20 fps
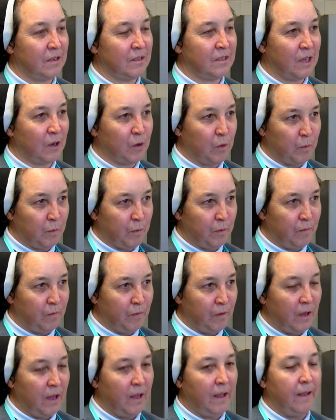
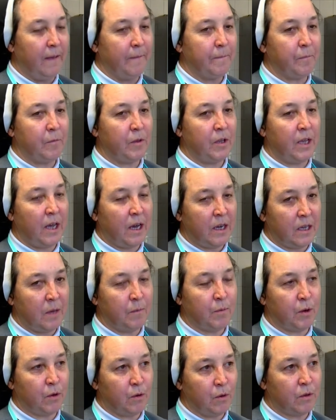zakupów
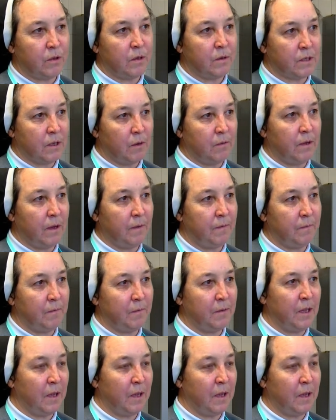jakie produkty są nam